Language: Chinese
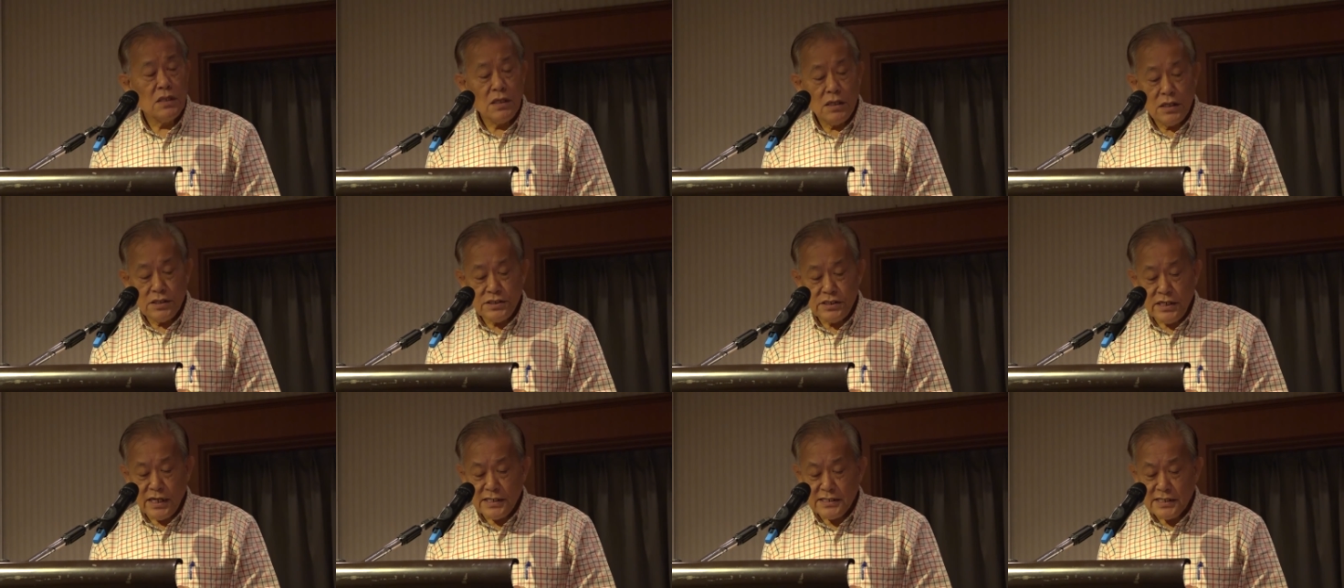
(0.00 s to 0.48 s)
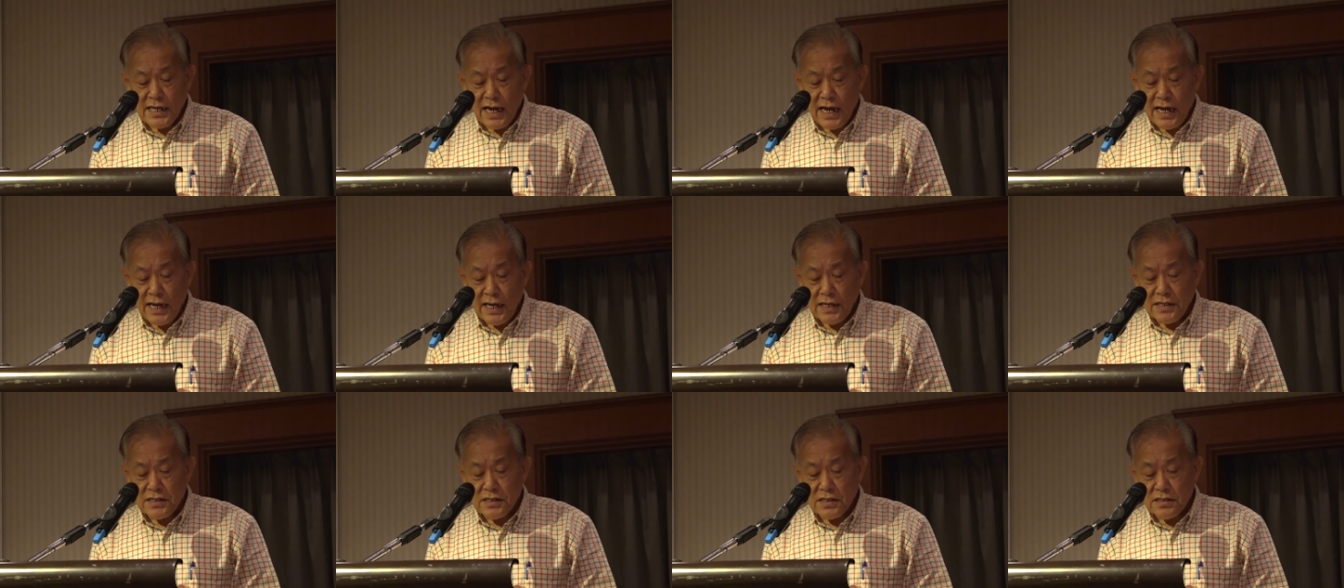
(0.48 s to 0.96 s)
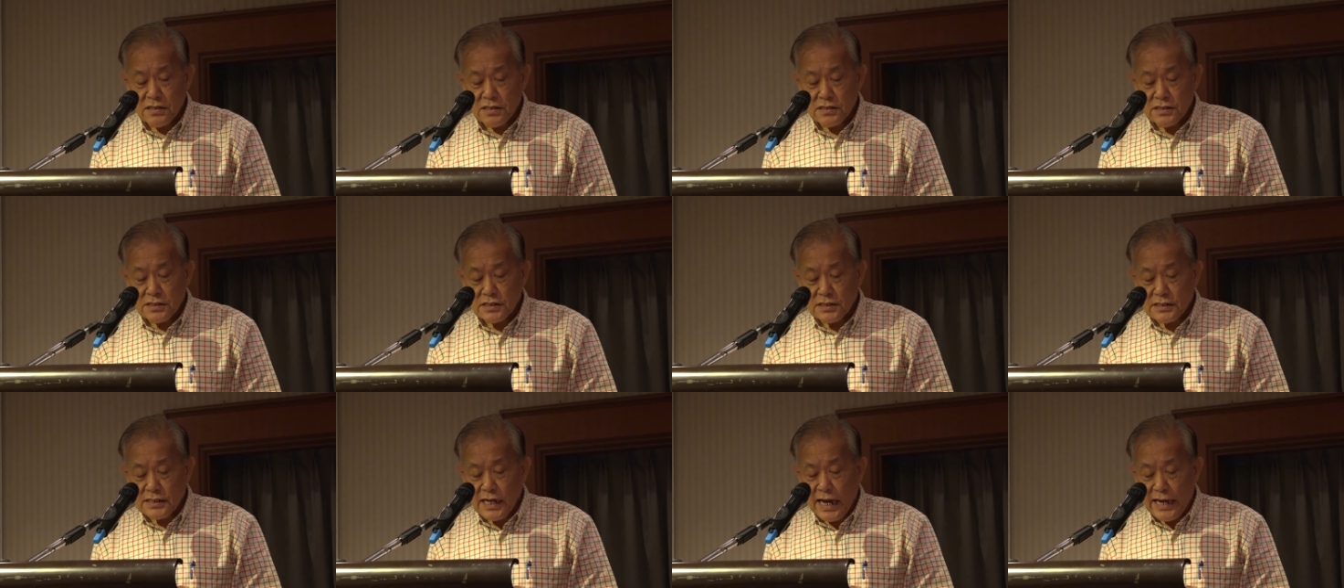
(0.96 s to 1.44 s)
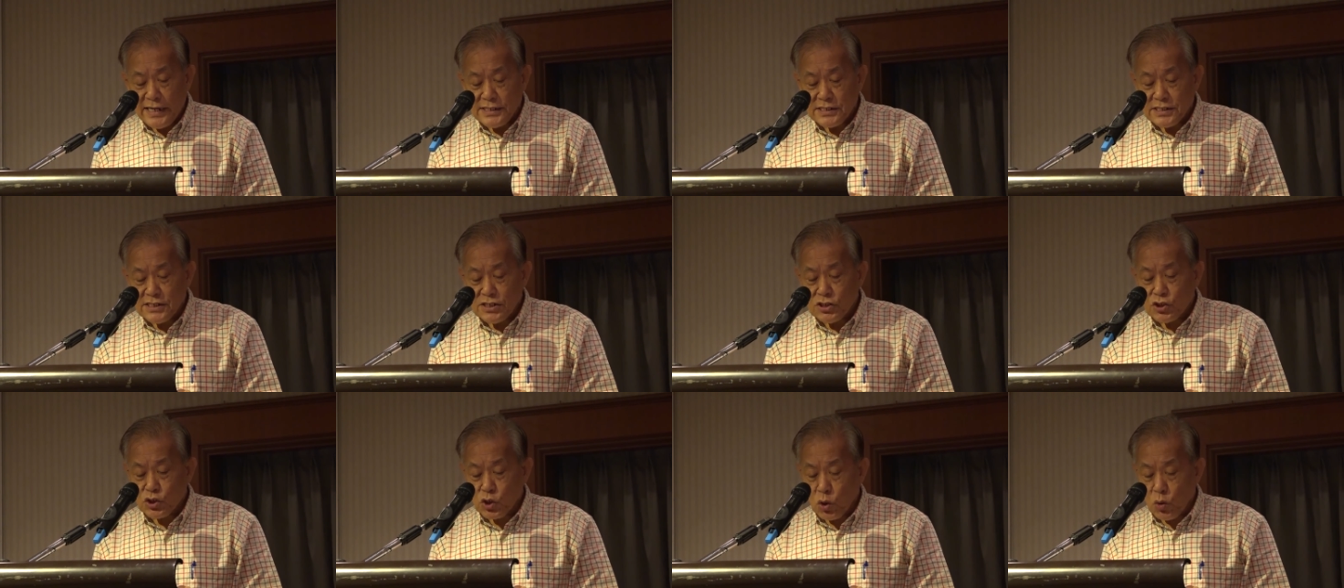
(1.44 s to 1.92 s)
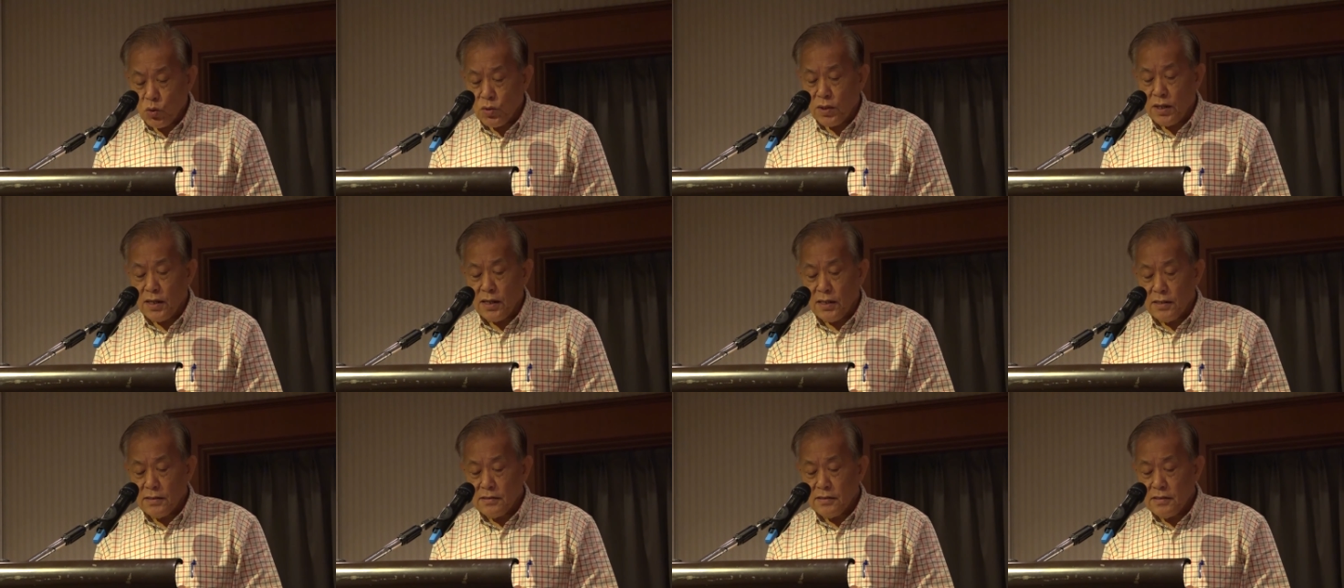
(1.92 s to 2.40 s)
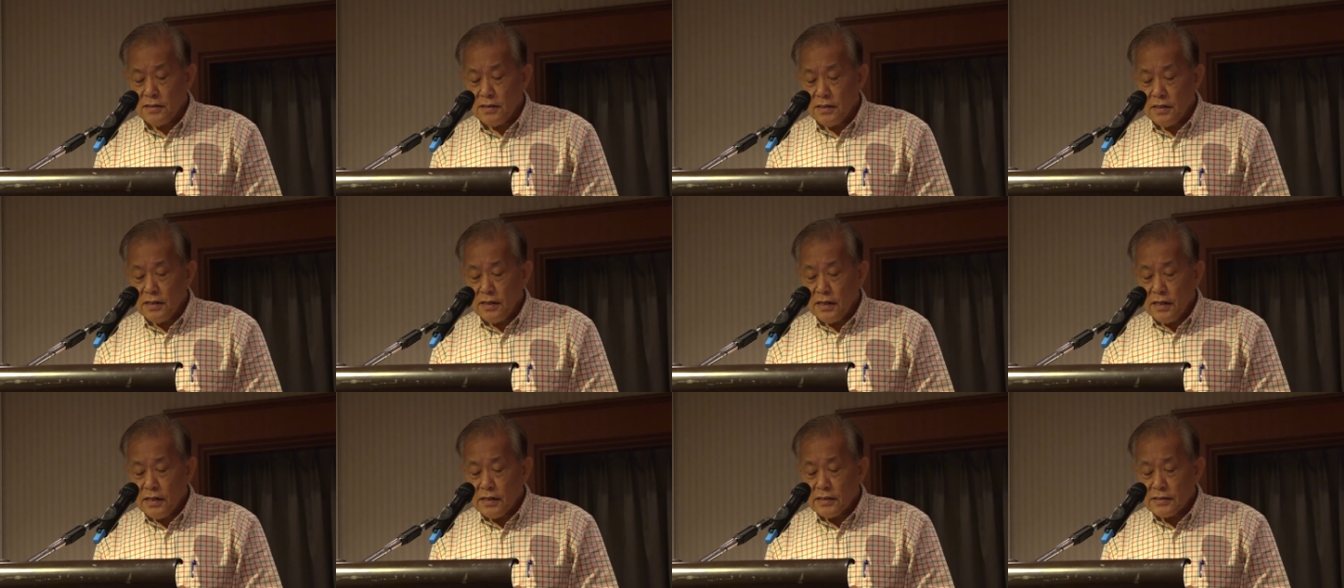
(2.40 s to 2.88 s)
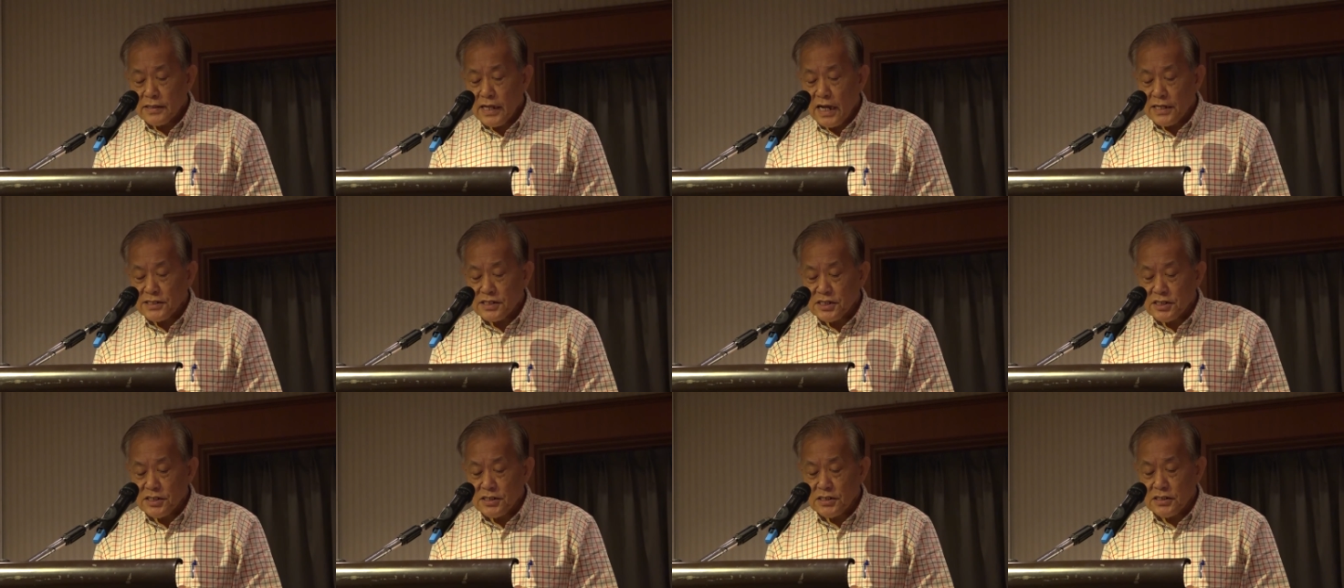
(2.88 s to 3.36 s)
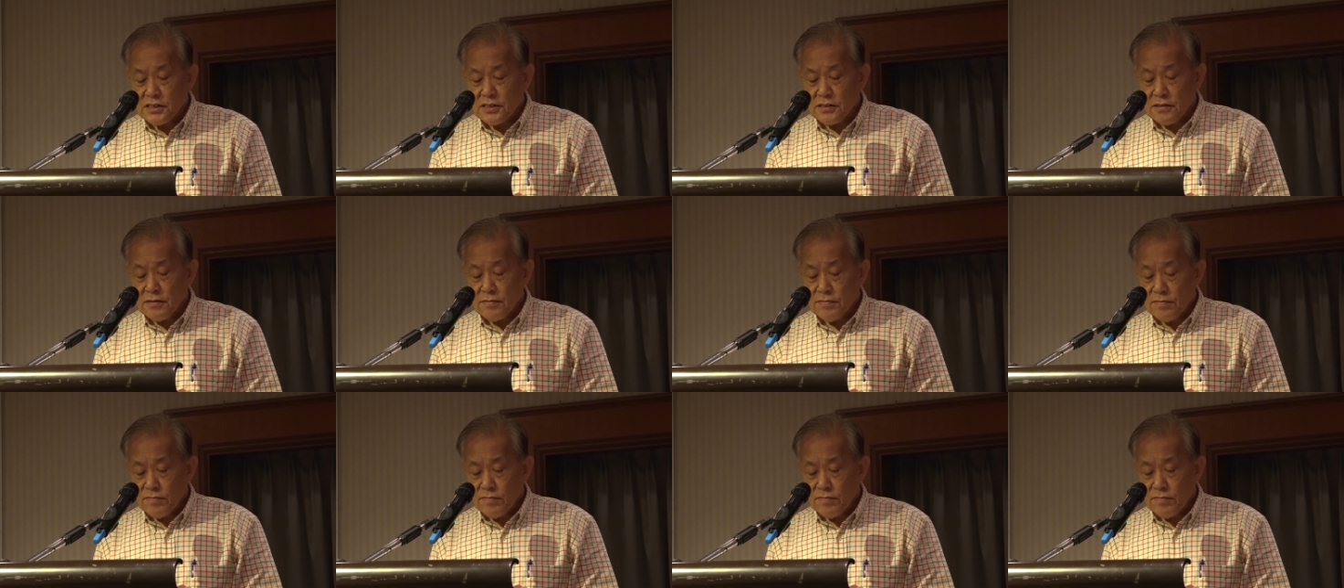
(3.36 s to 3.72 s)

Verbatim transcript: 现在塞是走了，但是